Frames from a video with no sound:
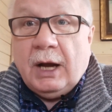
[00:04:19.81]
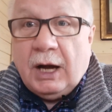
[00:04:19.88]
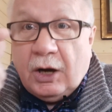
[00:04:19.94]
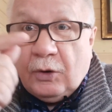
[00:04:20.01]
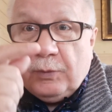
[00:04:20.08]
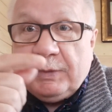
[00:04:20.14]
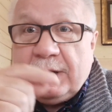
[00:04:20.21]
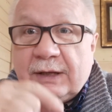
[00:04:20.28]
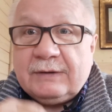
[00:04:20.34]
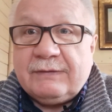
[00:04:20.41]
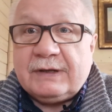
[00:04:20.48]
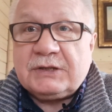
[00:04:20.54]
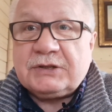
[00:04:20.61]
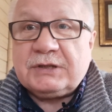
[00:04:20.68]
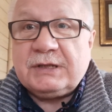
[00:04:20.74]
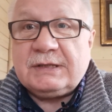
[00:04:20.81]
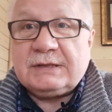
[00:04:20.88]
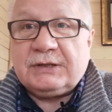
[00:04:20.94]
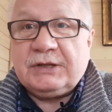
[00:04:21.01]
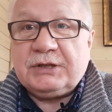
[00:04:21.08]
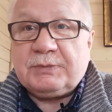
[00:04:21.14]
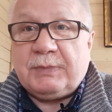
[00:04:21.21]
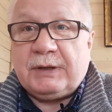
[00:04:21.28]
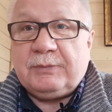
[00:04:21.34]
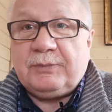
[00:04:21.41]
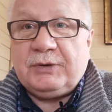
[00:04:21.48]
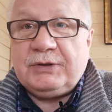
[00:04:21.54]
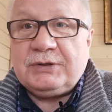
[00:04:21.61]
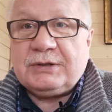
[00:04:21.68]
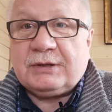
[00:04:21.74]
А у меня 26 тысяч
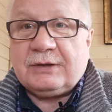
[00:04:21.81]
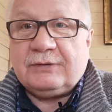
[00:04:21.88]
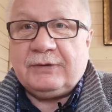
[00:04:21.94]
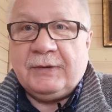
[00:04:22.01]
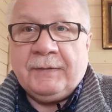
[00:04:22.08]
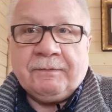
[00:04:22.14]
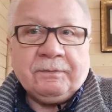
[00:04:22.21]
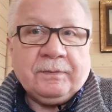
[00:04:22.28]
подписчиков.